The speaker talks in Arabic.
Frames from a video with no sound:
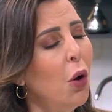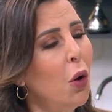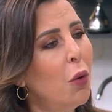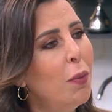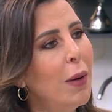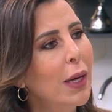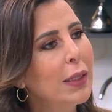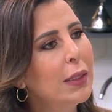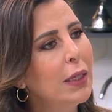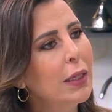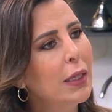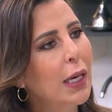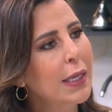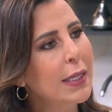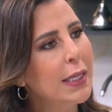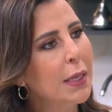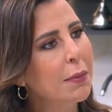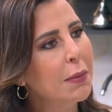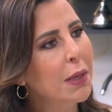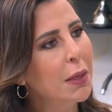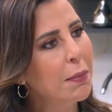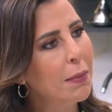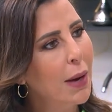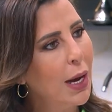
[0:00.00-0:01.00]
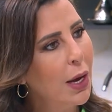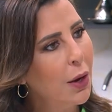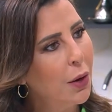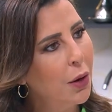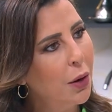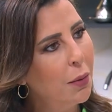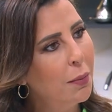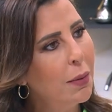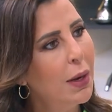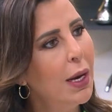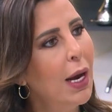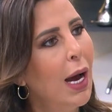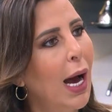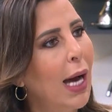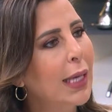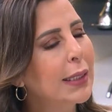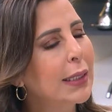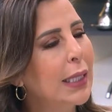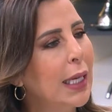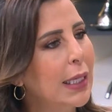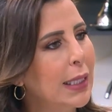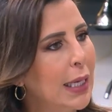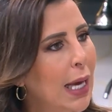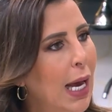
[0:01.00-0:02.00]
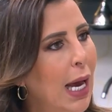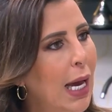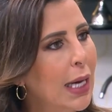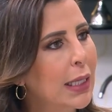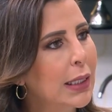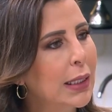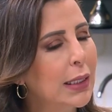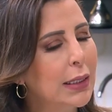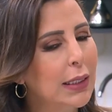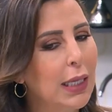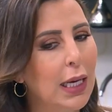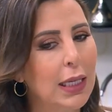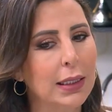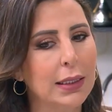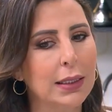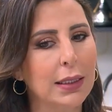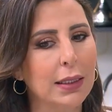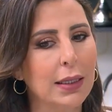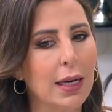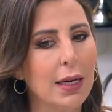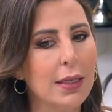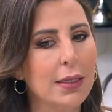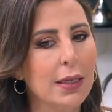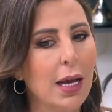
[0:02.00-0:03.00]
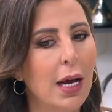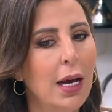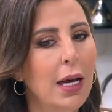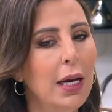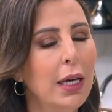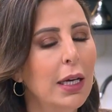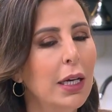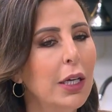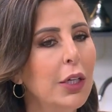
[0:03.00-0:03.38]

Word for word: وبعدين رح يستمر معهم حتى دل... نهايه نعم. الدراسه نعم.